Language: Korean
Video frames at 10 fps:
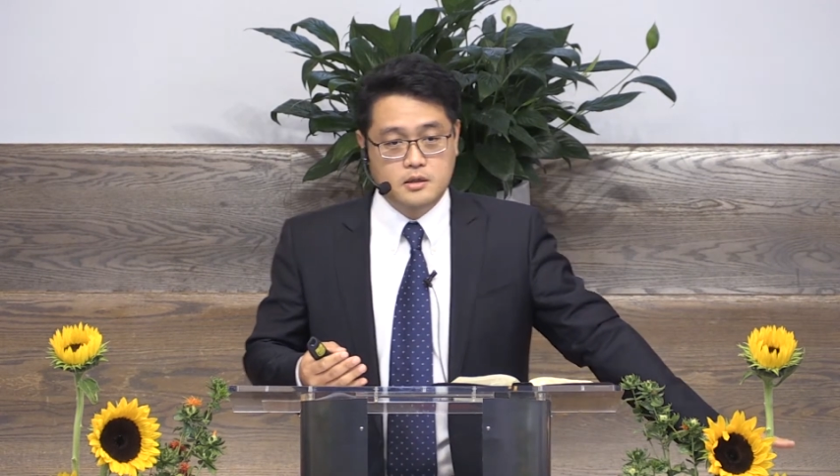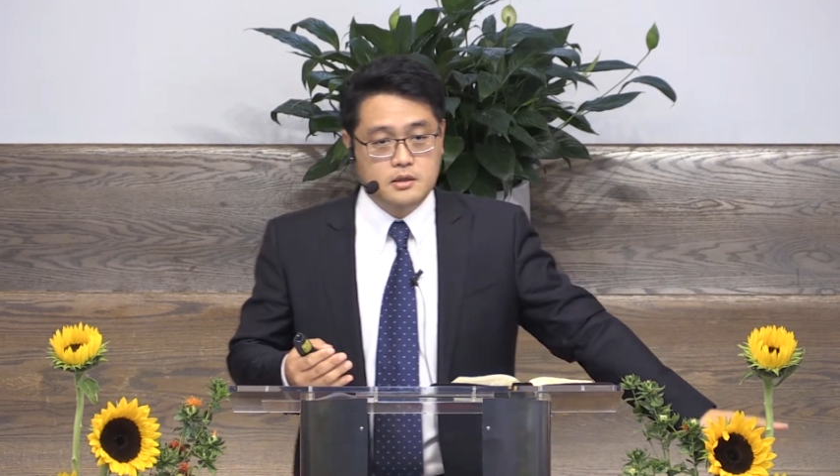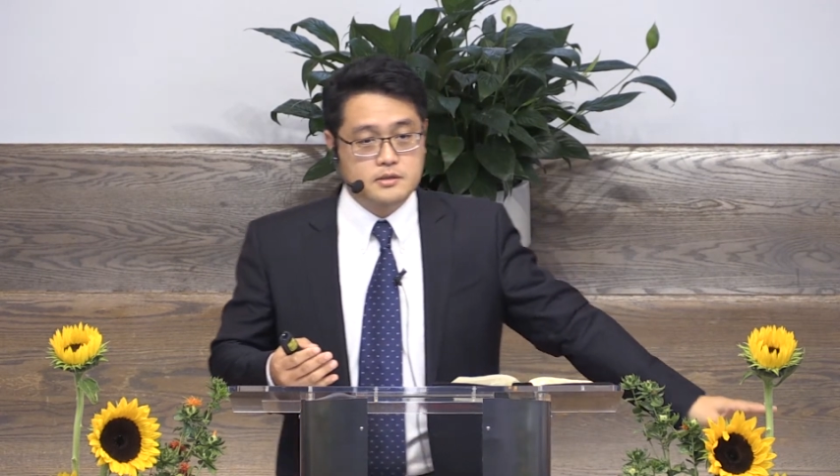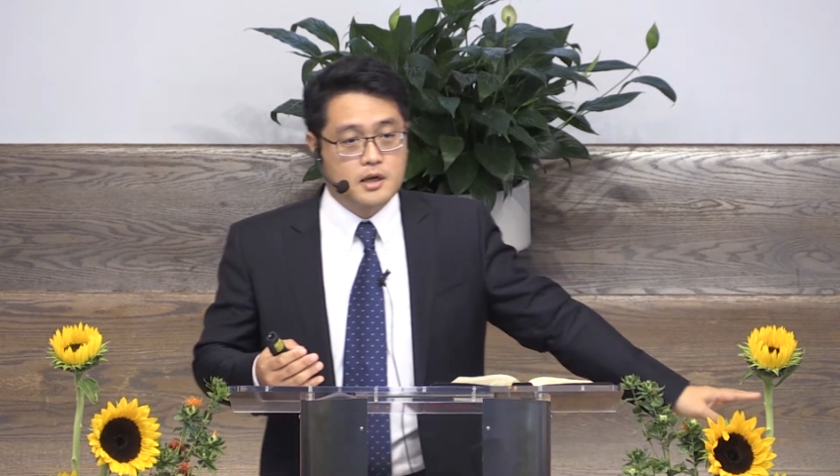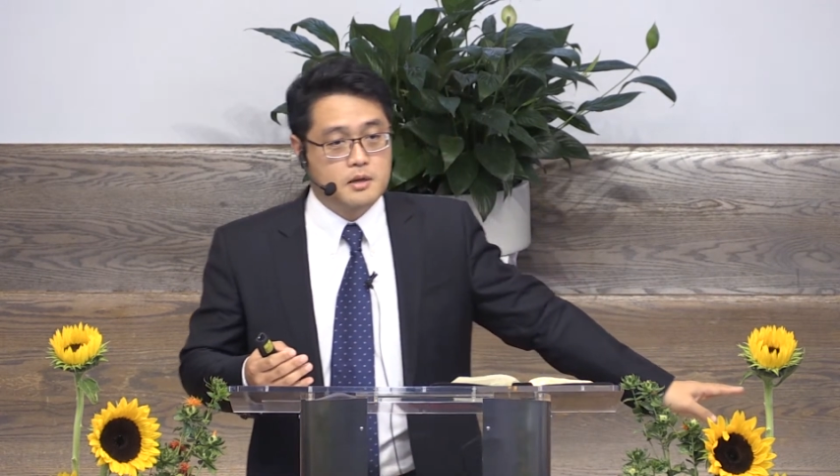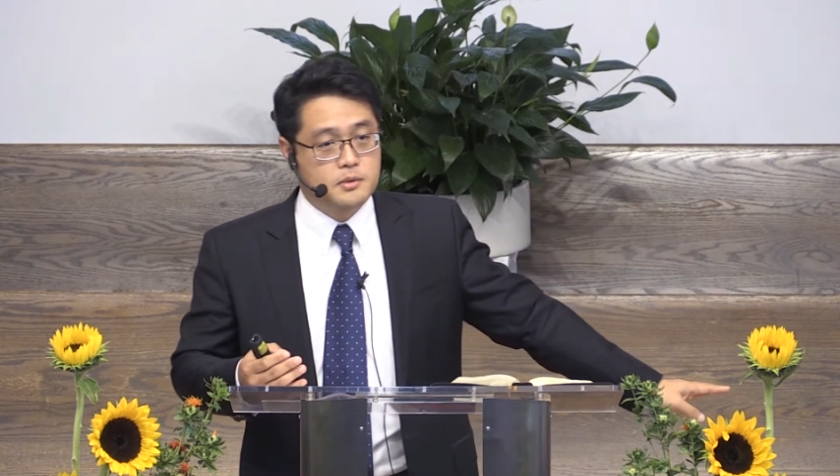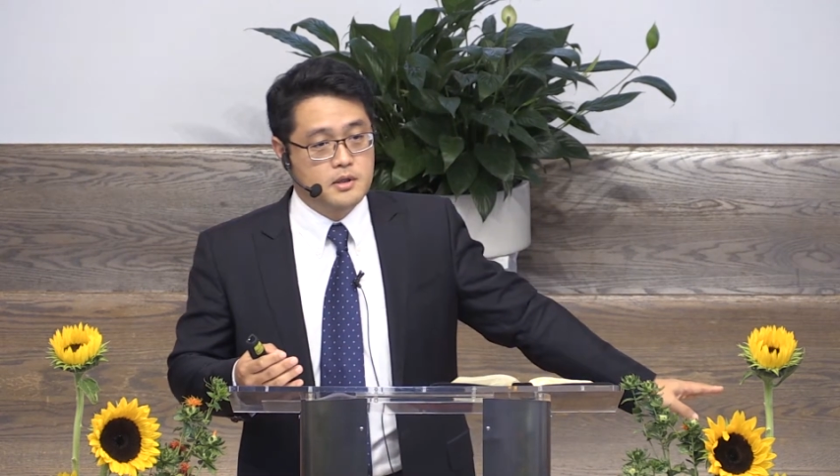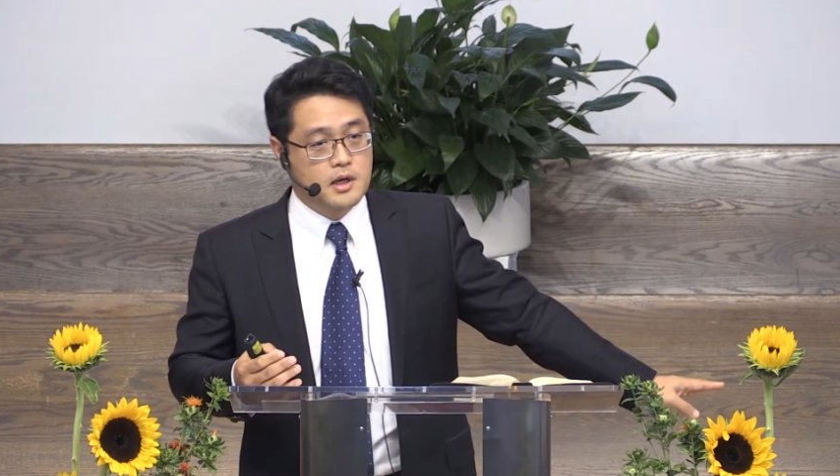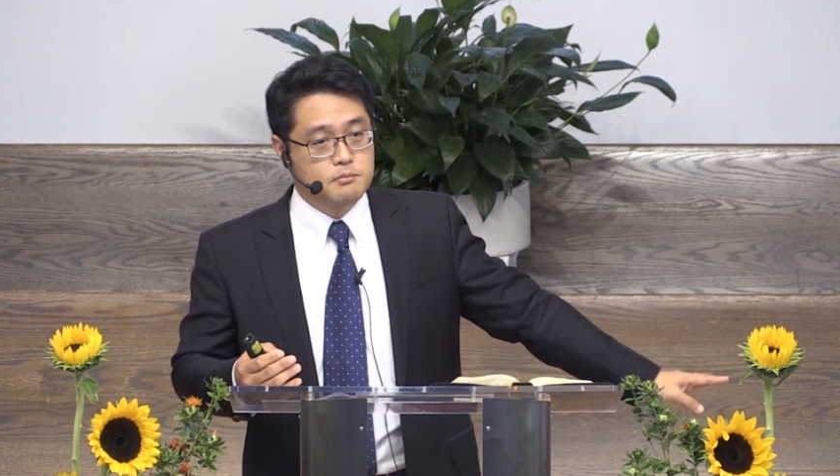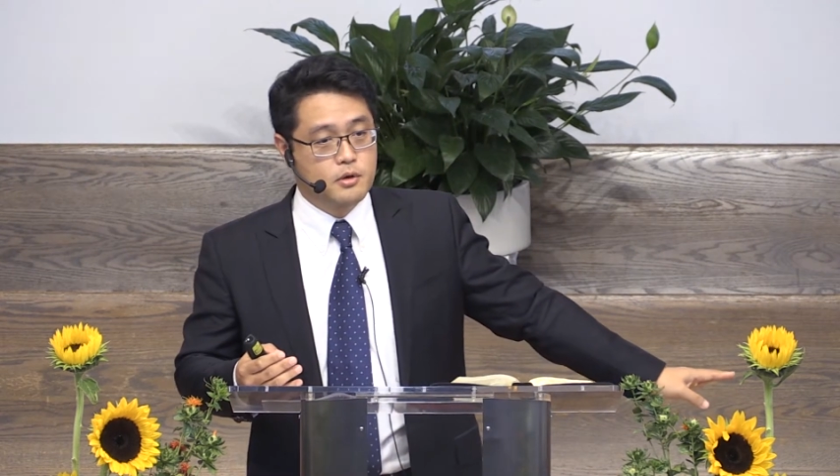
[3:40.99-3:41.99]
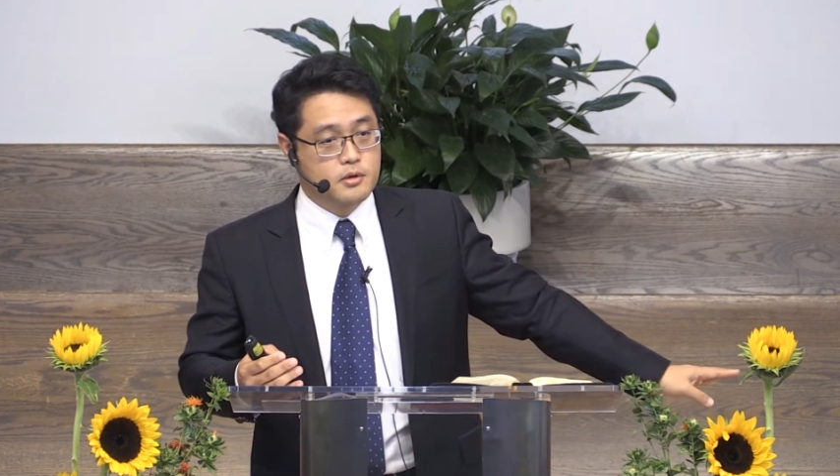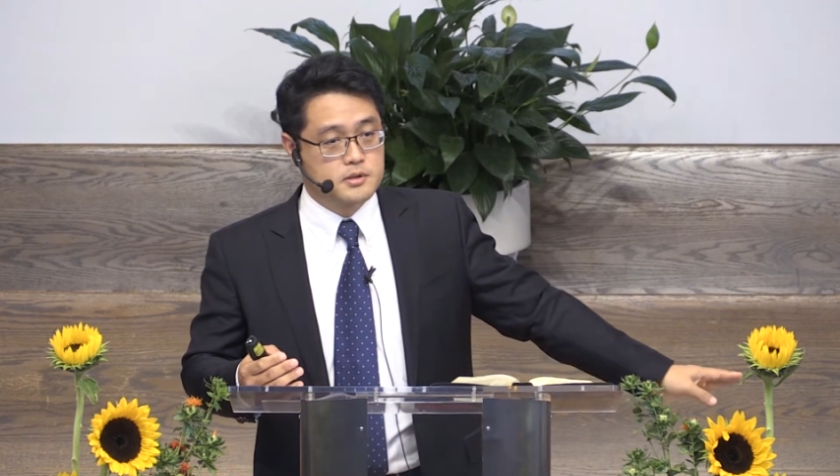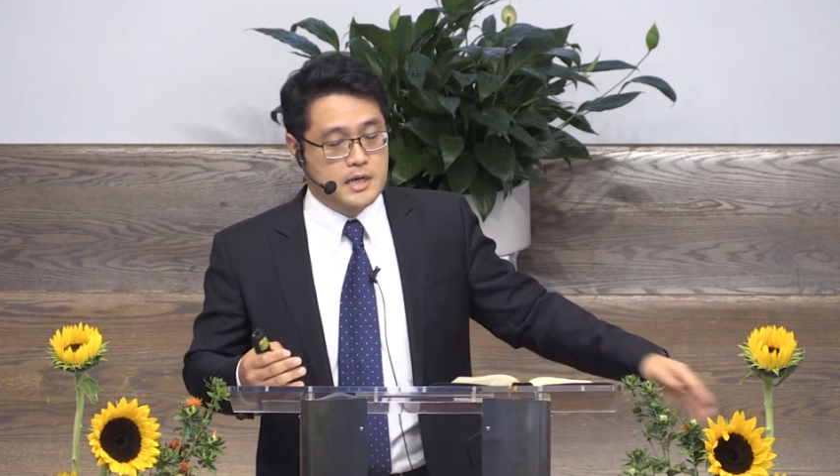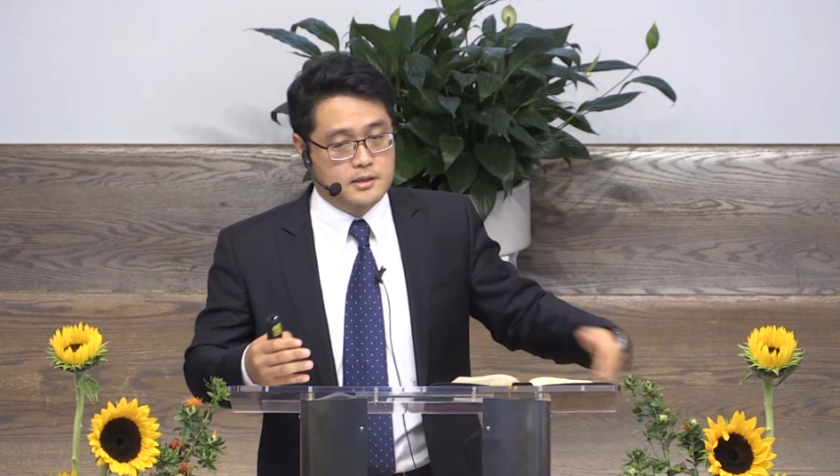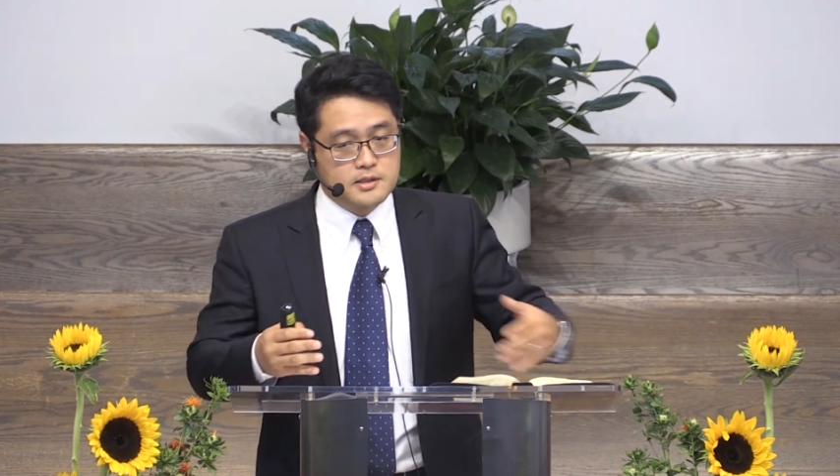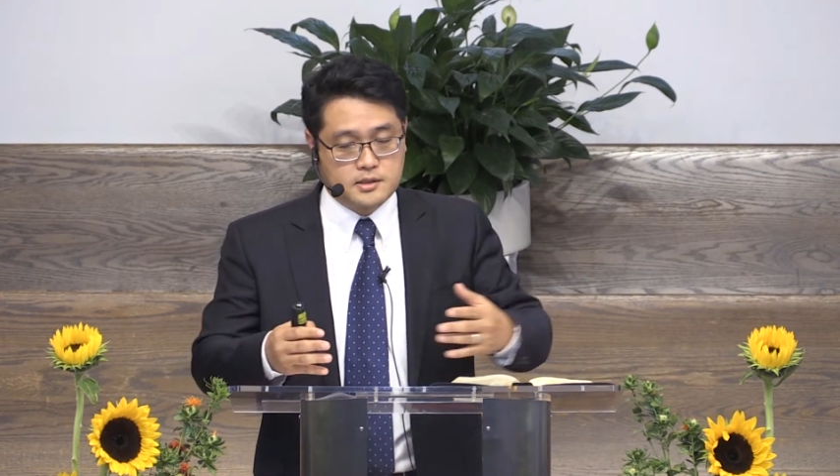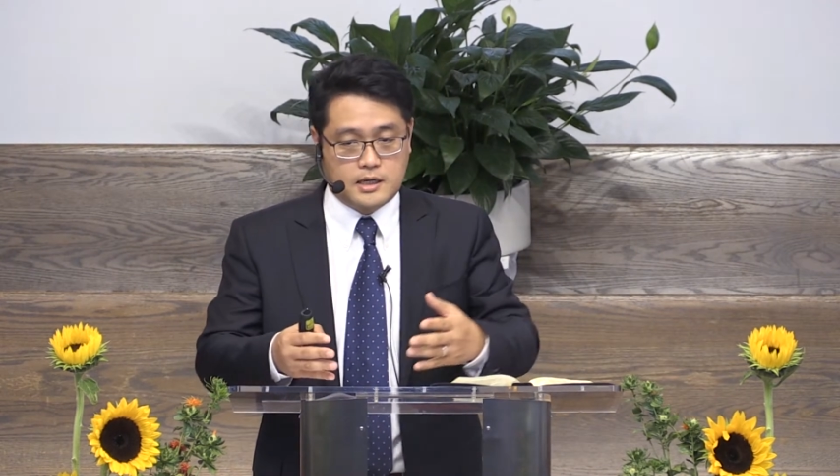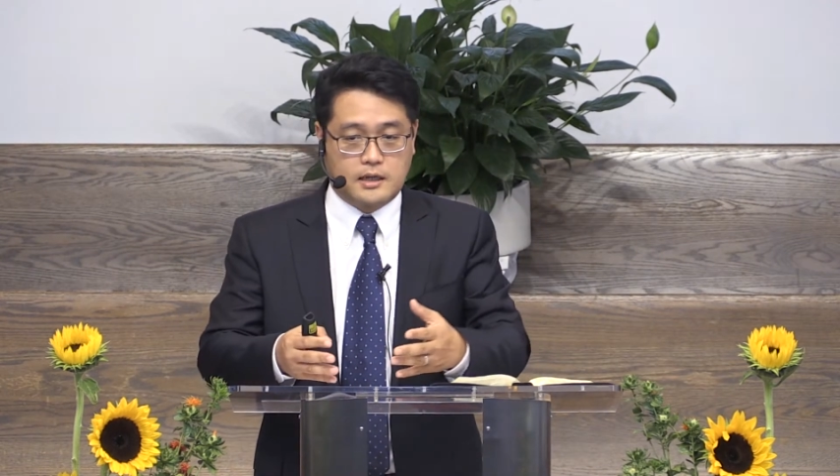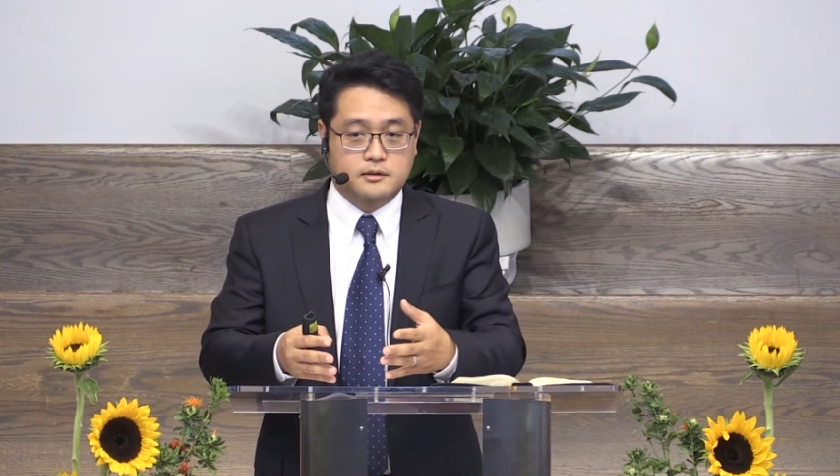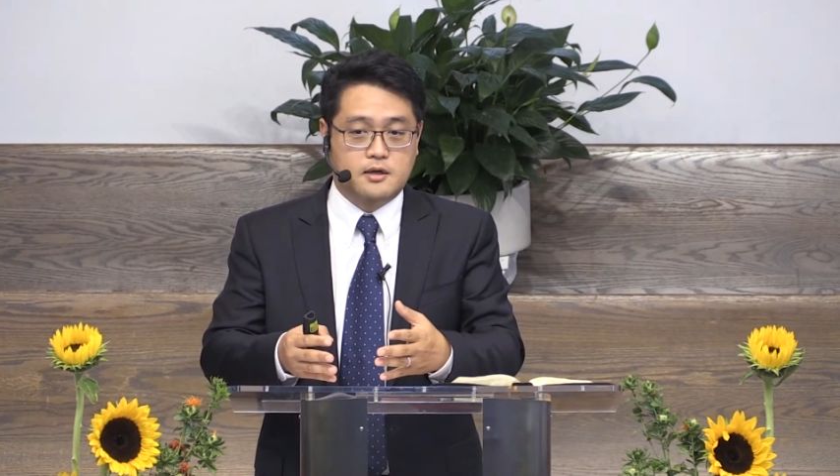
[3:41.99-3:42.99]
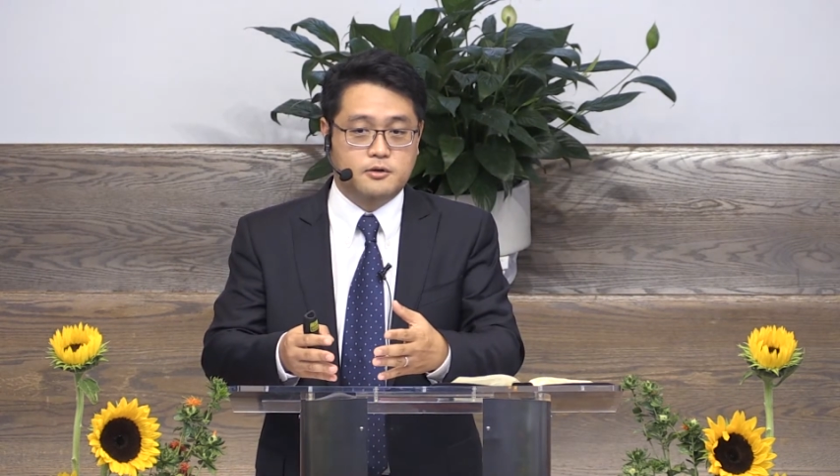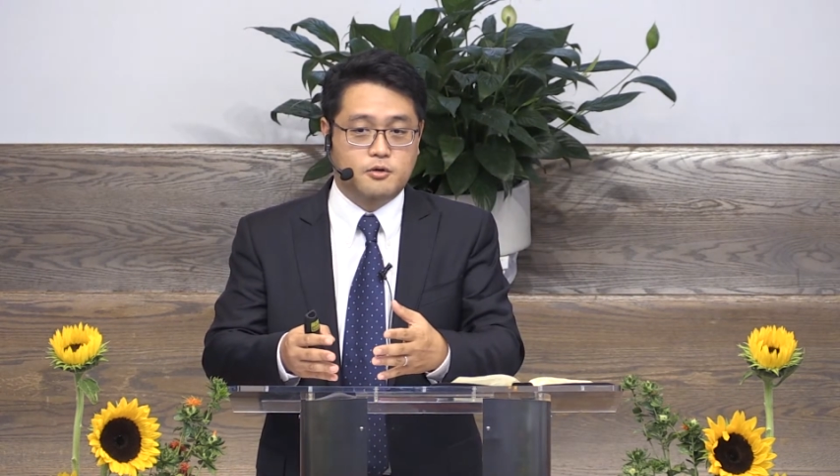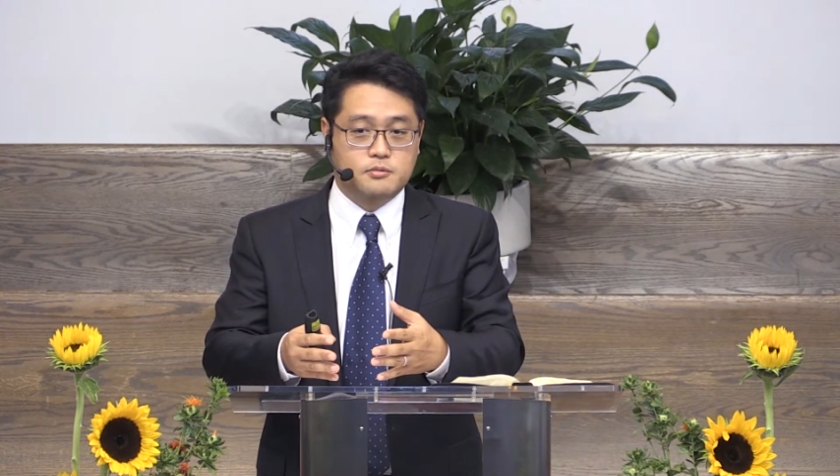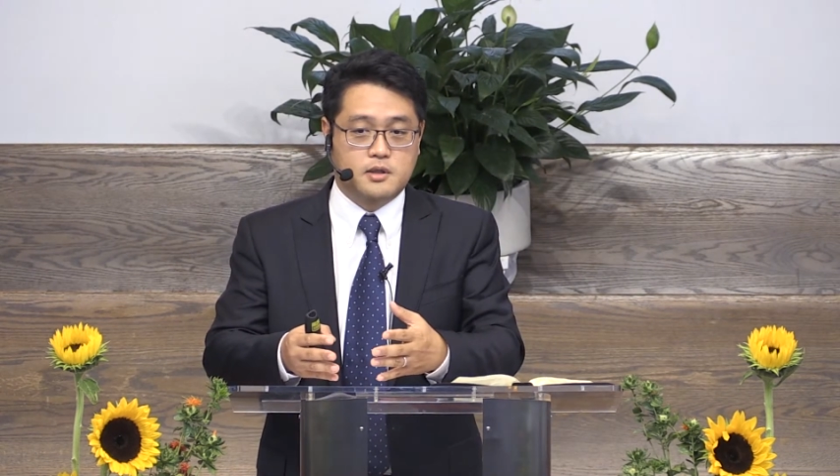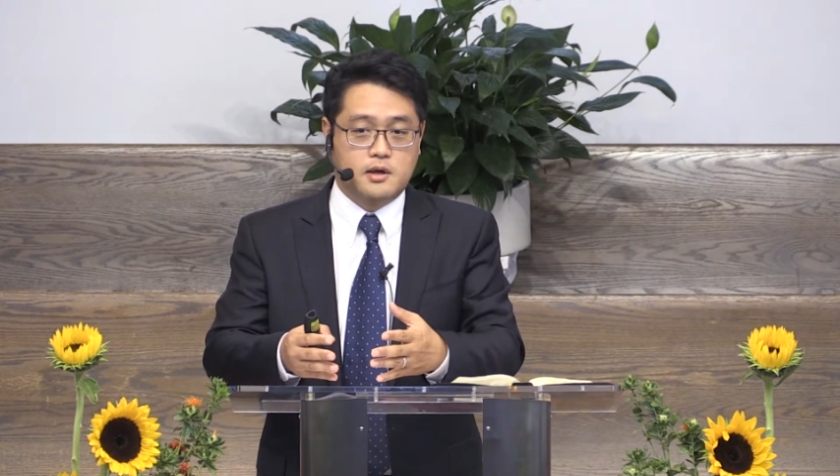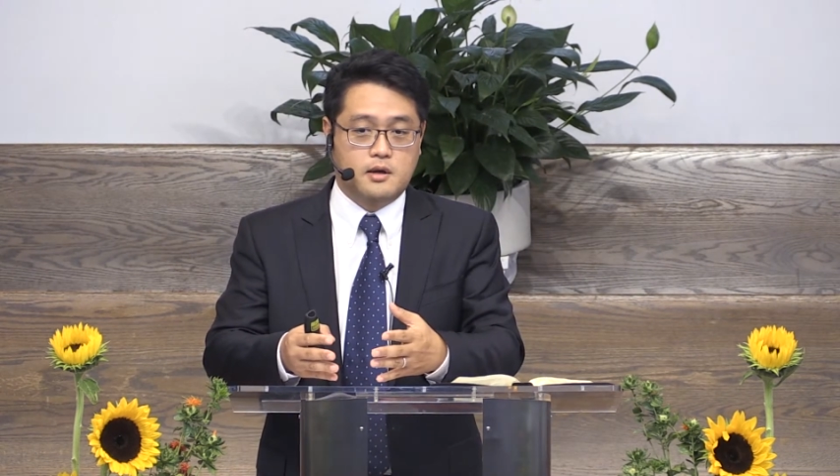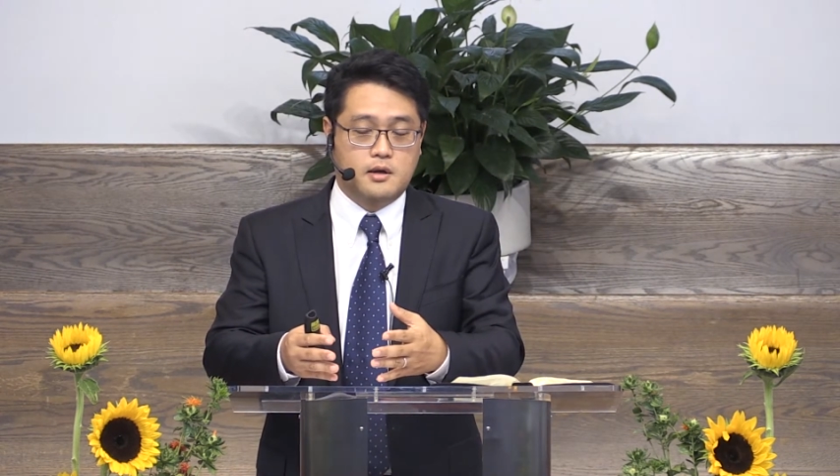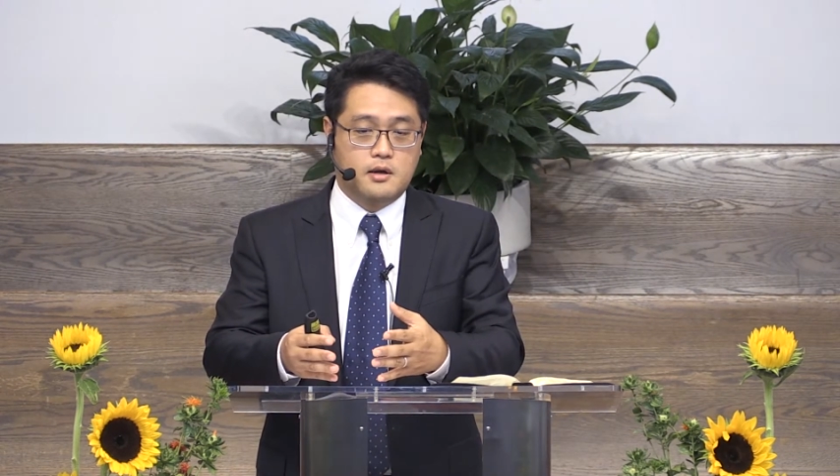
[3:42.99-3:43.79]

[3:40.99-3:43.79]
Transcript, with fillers: 이 사람이 한 번은 장례식에 갔다는 겁니다.